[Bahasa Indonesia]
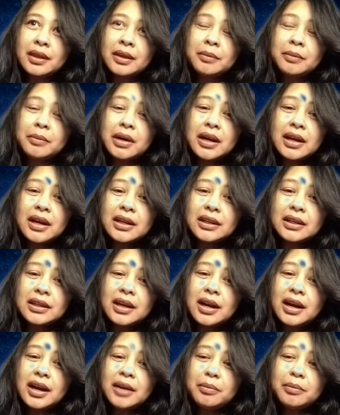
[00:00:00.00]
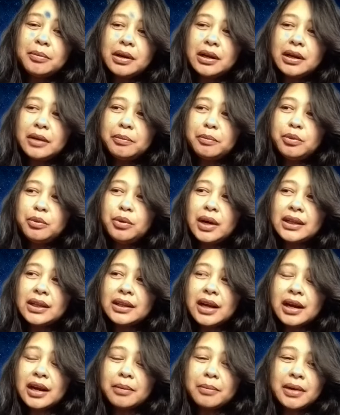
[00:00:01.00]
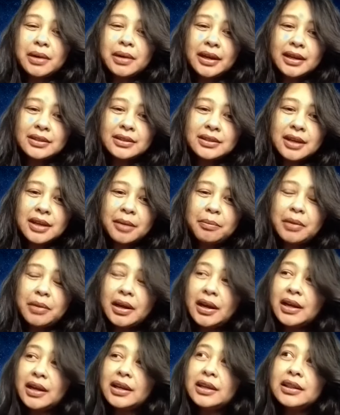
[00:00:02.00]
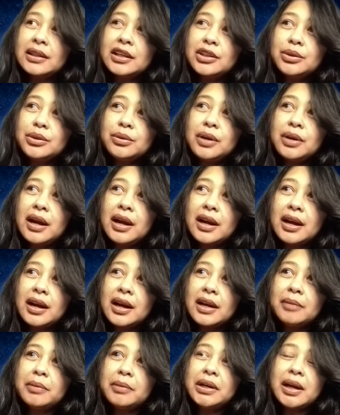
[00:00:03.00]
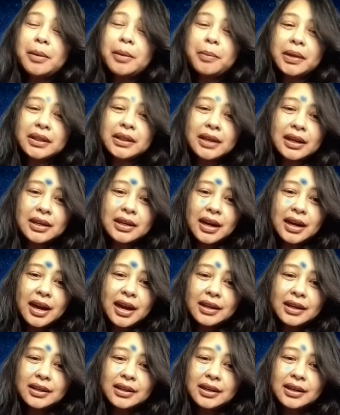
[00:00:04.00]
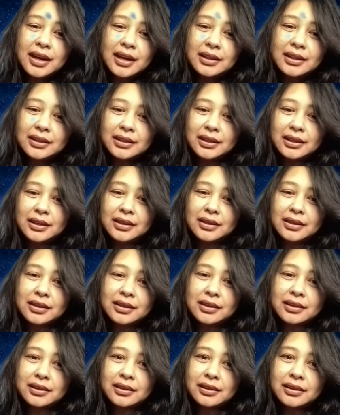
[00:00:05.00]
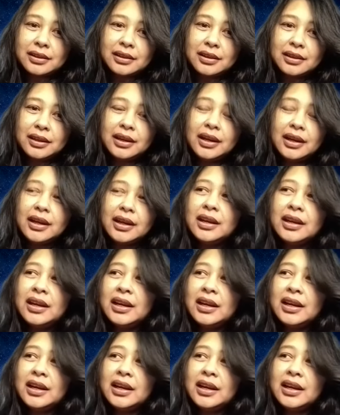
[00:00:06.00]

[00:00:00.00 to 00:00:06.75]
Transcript: maka kita akan membuat karma yang sama yang kita juga akan mendapatkannya lagi nanti. Ya,